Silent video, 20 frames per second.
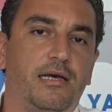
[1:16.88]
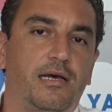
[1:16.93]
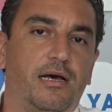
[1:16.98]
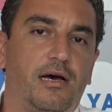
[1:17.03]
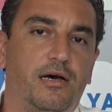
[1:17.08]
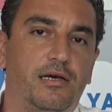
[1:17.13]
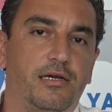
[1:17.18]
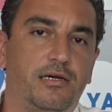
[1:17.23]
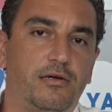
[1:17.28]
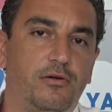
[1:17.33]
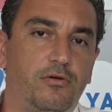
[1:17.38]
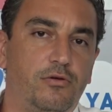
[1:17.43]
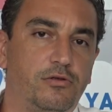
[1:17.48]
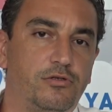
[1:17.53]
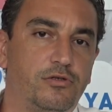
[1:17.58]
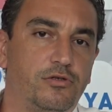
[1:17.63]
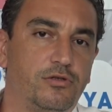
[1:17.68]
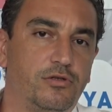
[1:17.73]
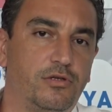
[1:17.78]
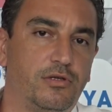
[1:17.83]
hayırlı
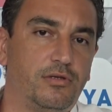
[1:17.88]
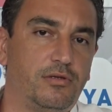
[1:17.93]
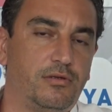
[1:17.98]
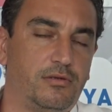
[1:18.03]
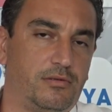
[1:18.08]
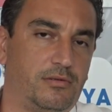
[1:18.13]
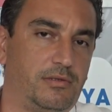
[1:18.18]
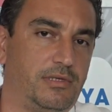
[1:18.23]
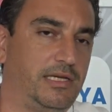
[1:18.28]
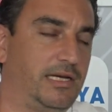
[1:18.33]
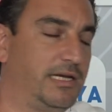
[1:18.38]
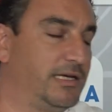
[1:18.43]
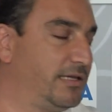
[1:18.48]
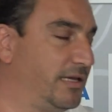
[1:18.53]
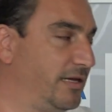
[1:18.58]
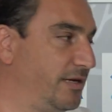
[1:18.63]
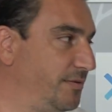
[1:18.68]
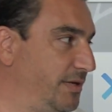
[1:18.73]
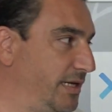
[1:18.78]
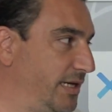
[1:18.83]
olsun
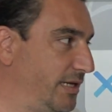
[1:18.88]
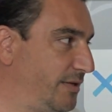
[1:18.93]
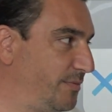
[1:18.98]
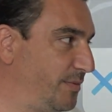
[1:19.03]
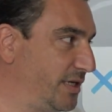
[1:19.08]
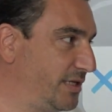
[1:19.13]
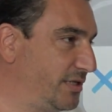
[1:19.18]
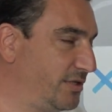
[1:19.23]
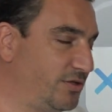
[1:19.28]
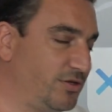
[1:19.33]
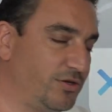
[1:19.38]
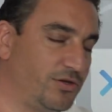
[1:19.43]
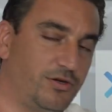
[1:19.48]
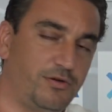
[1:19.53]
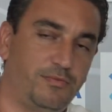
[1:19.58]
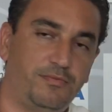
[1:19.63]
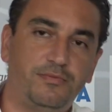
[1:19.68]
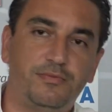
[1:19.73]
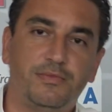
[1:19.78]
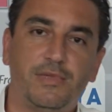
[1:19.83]
dileklerimi iletmek
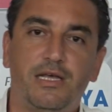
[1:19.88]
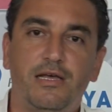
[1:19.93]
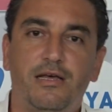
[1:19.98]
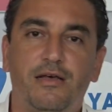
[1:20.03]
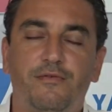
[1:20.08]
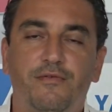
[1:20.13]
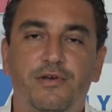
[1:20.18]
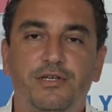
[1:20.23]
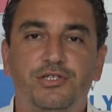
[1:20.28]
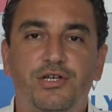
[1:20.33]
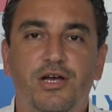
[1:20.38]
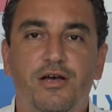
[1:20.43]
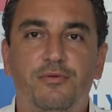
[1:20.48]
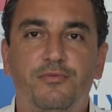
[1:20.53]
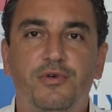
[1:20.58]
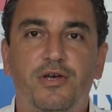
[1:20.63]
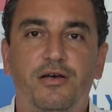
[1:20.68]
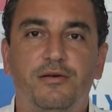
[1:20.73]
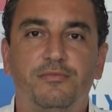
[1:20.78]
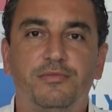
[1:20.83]
istiyorum. Ve
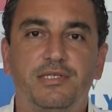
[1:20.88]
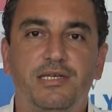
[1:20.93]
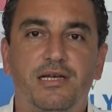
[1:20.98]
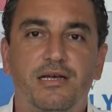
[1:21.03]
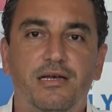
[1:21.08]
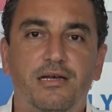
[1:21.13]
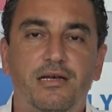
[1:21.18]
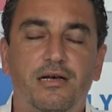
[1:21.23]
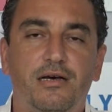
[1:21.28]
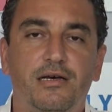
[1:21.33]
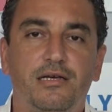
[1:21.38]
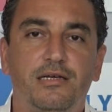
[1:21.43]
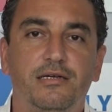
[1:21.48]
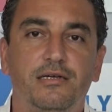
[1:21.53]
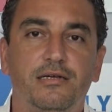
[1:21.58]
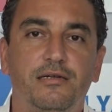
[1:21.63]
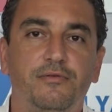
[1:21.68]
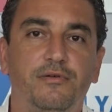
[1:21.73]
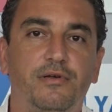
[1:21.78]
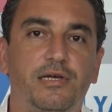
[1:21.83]
camiamıza
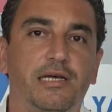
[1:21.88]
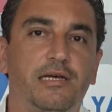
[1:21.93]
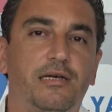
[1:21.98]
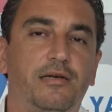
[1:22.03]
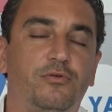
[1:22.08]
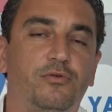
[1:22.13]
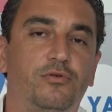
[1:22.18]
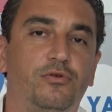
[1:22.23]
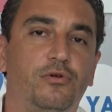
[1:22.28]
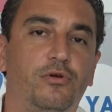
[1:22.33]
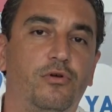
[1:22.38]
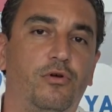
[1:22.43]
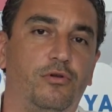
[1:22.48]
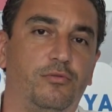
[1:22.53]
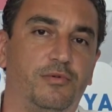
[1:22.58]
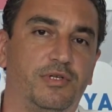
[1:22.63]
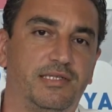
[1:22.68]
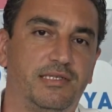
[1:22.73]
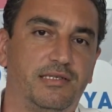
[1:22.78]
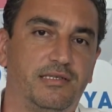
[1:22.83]
hayırlı ve uğurlu
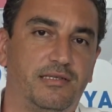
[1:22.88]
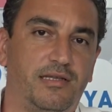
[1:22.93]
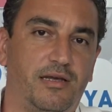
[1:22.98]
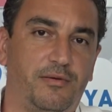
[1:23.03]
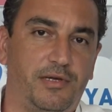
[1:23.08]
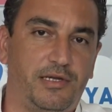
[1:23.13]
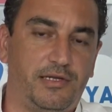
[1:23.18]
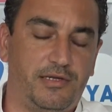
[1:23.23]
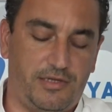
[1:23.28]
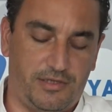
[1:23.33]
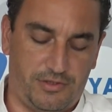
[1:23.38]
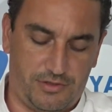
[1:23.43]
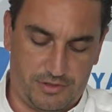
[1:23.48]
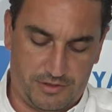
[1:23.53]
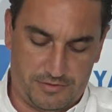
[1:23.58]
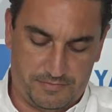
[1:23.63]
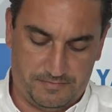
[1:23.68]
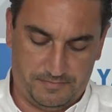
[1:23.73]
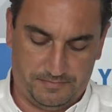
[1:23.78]
olmasını temenni ediyorum.